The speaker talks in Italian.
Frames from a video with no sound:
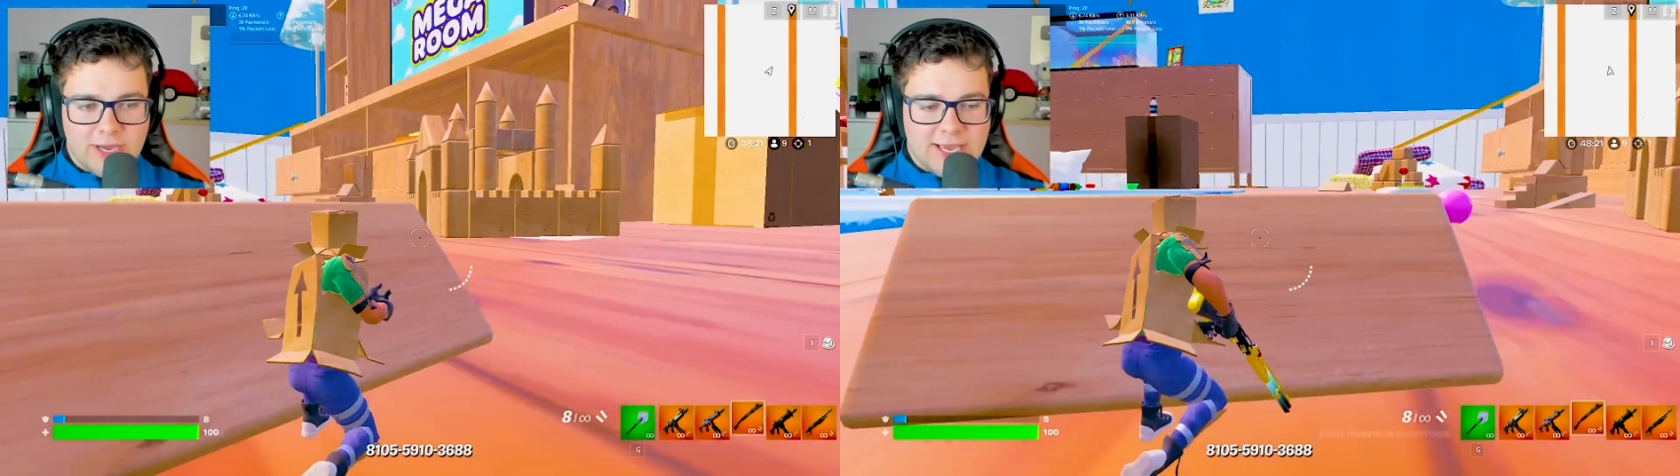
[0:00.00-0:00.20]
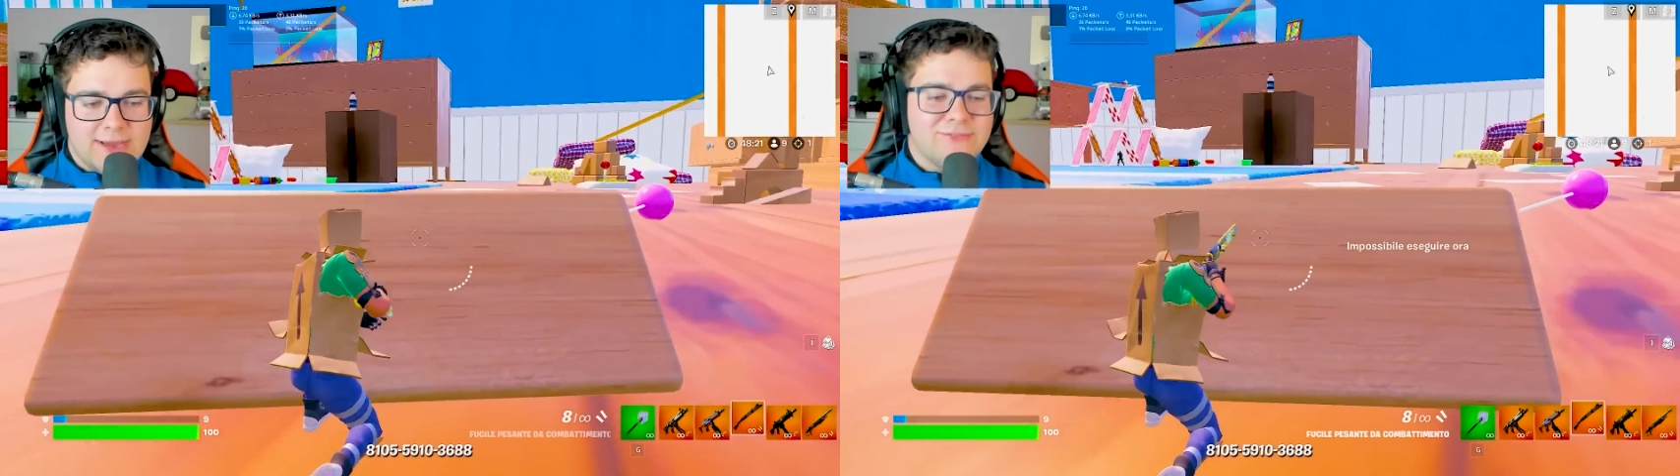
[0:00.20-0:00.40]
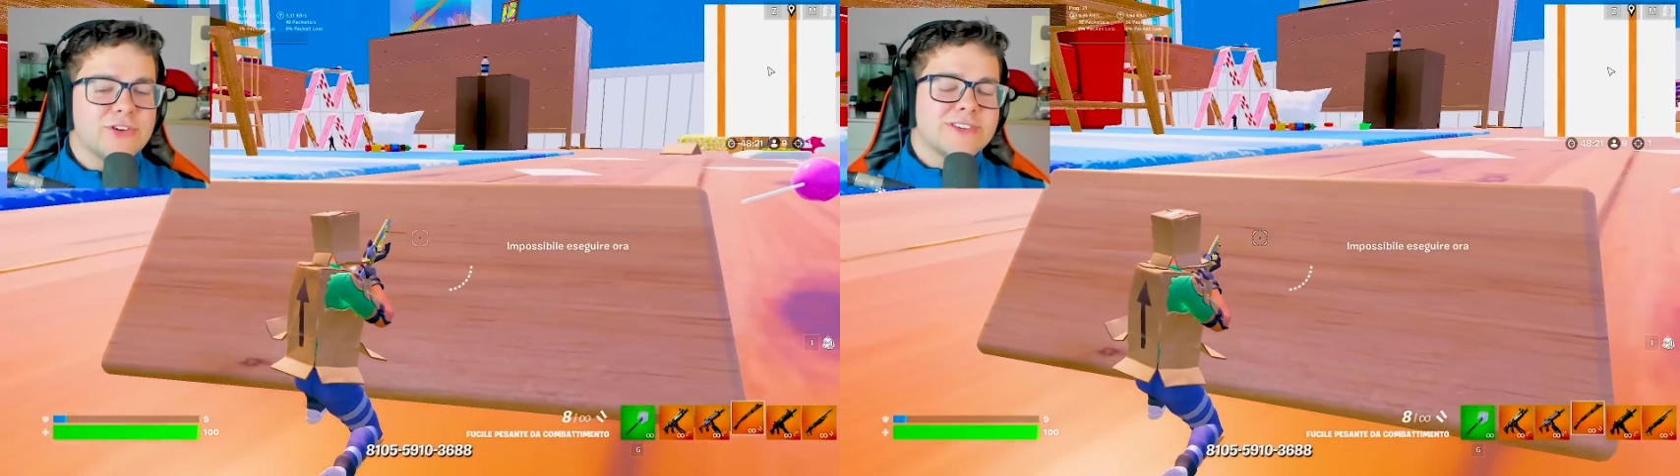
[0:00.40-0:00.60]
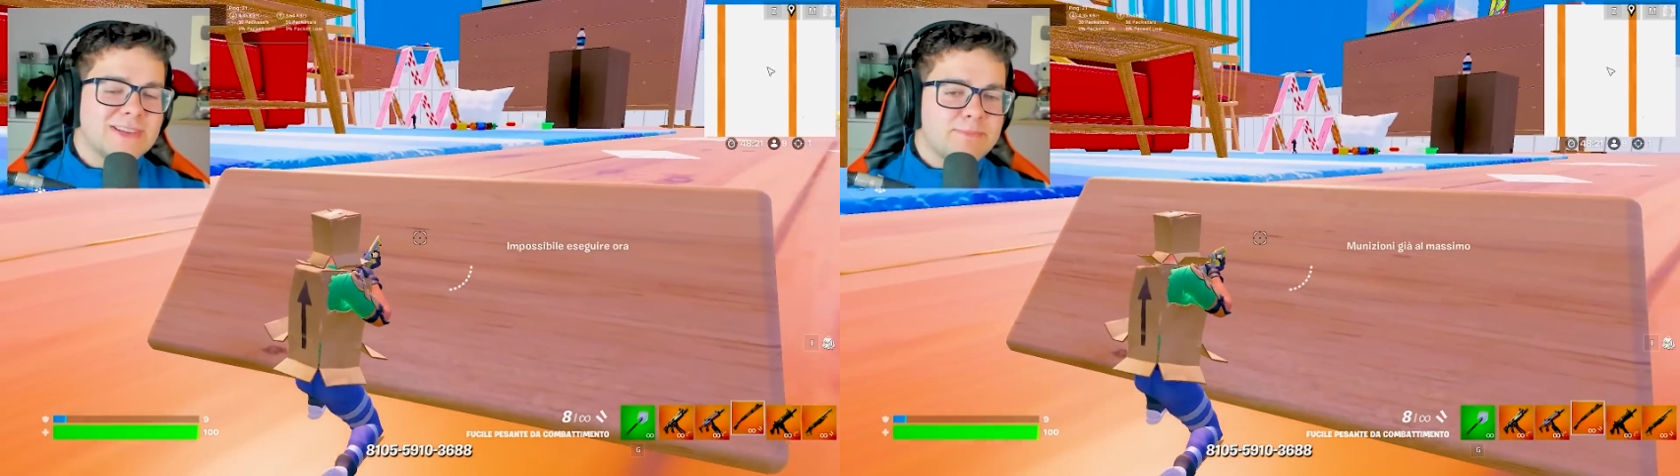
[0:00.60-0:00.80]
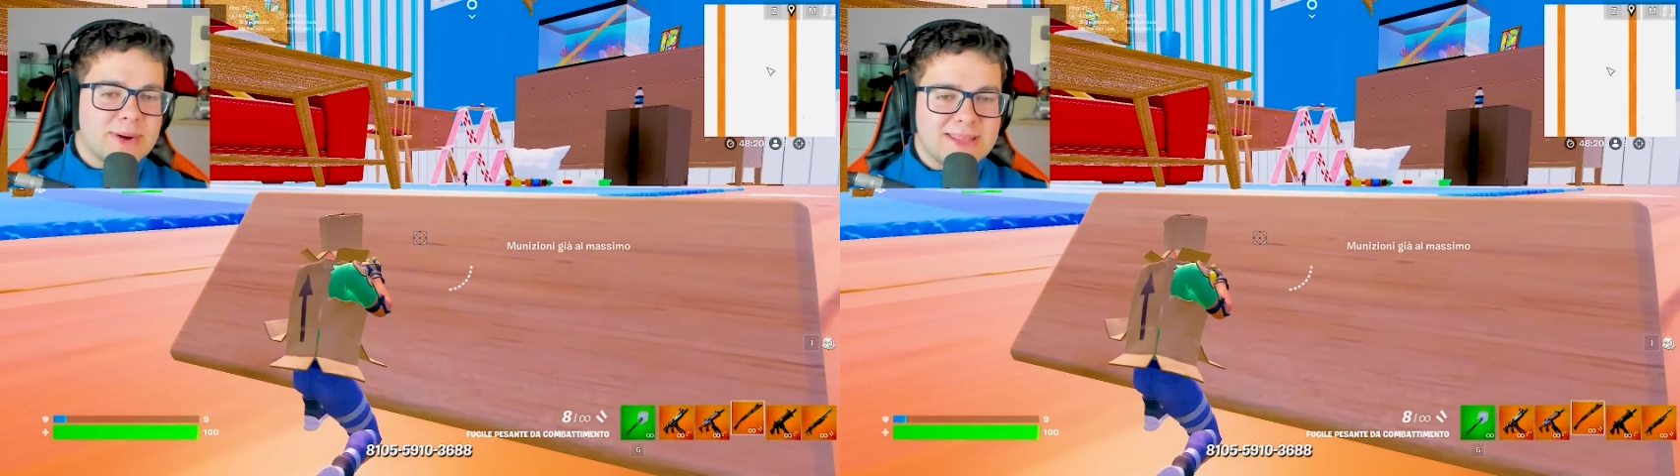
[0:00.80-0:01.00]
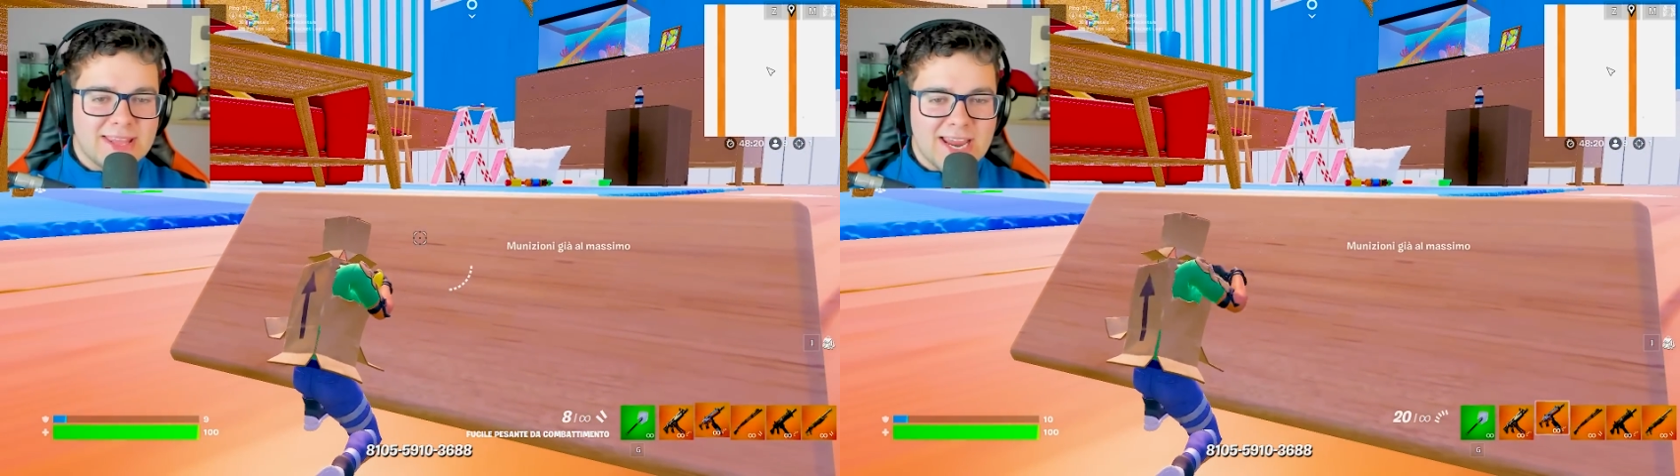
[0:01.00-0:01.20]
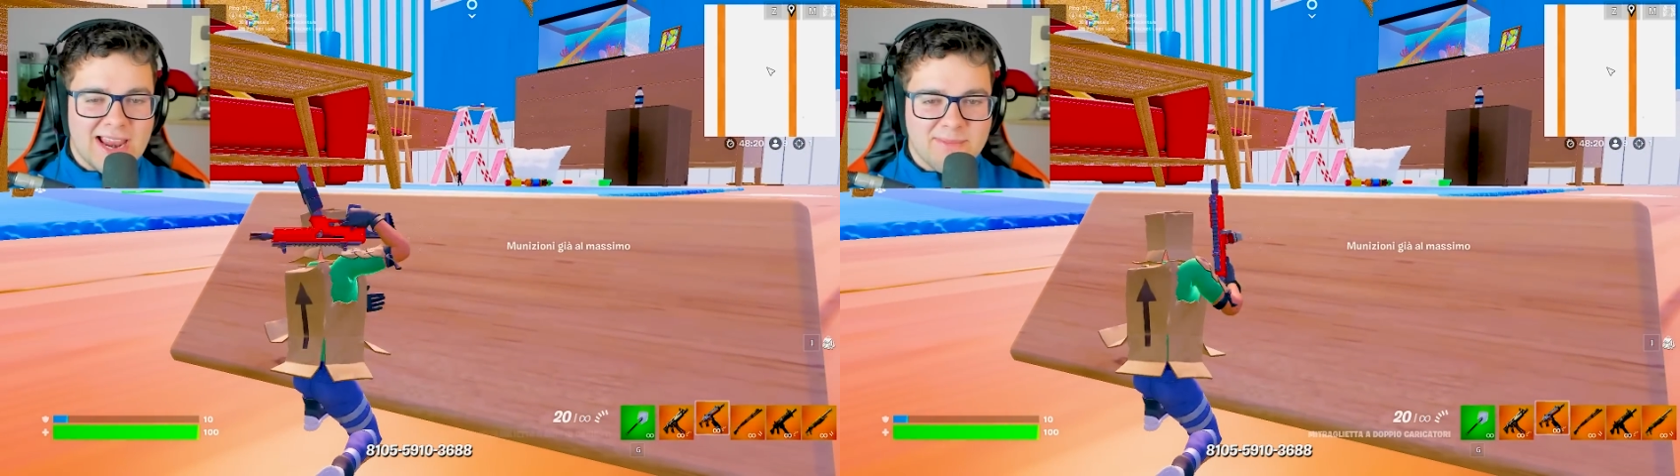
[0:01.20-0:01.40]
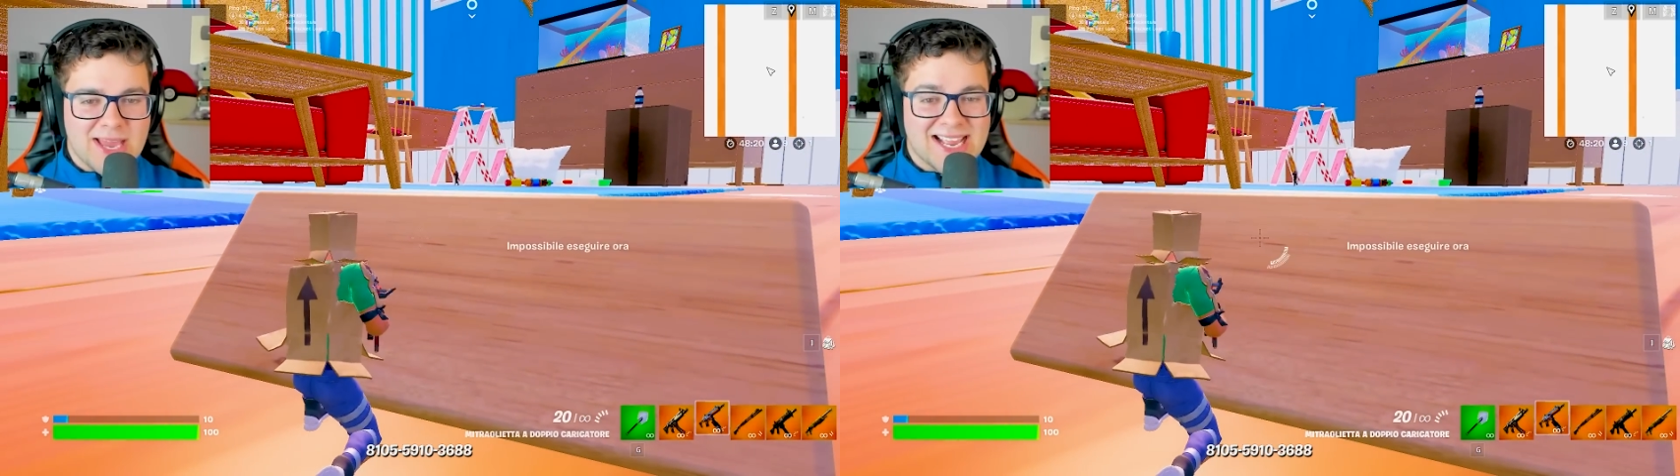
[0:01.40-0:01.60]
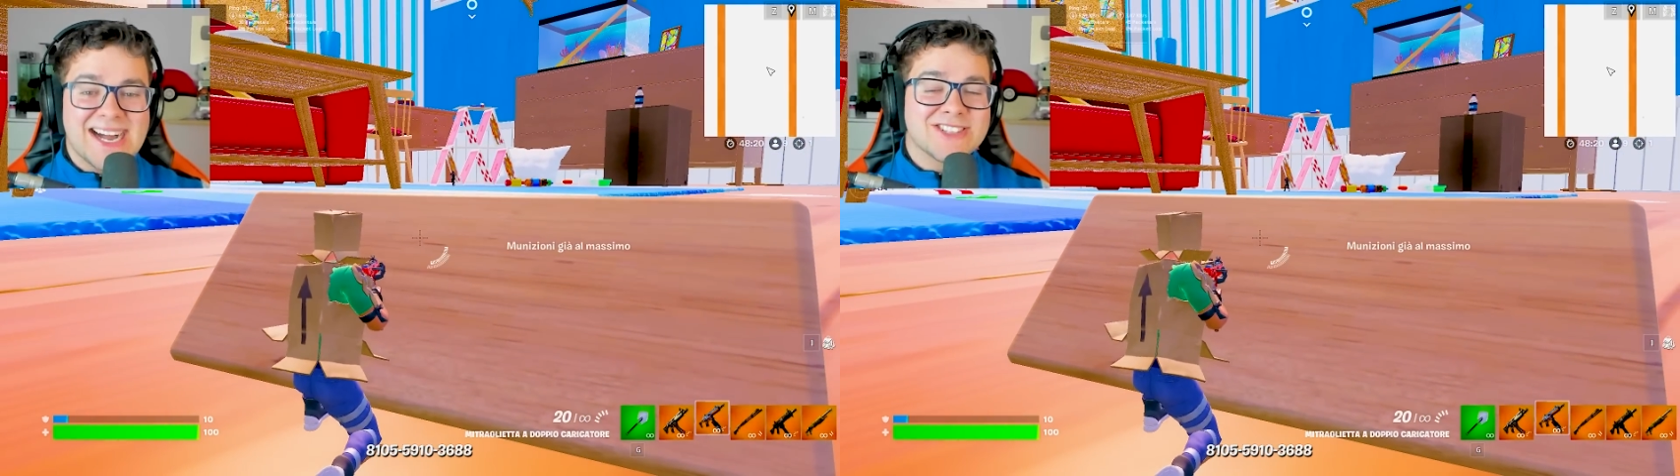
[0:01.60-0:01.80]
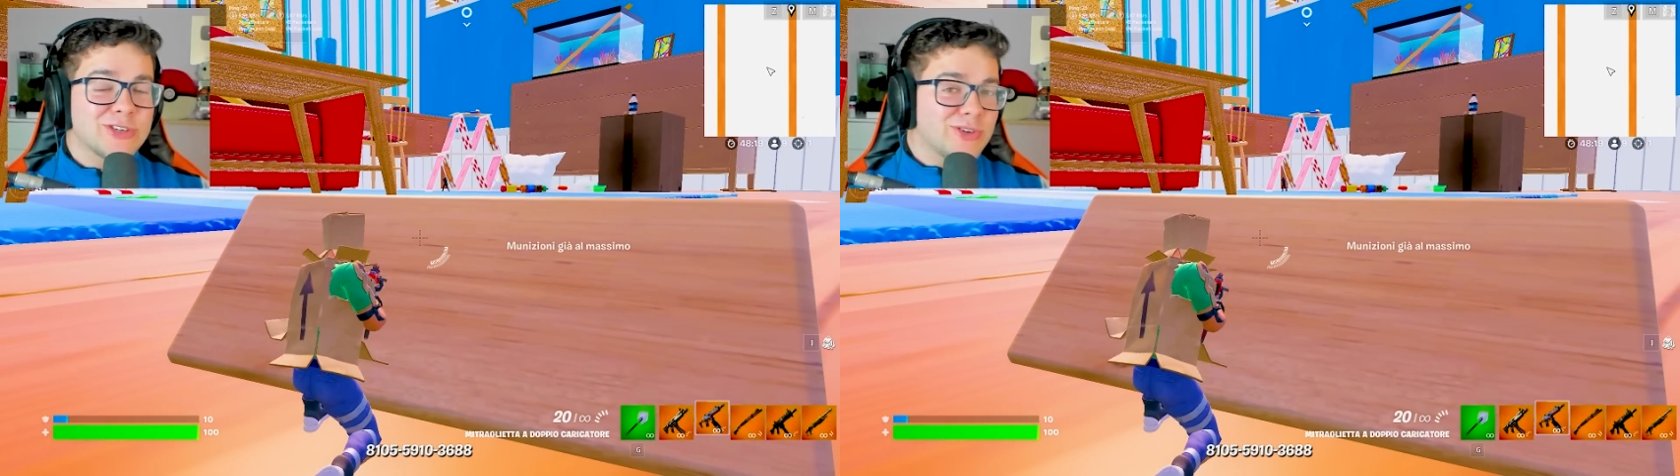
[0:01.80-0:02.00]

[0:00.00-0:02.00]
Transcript: eh, forse prendere armi a caso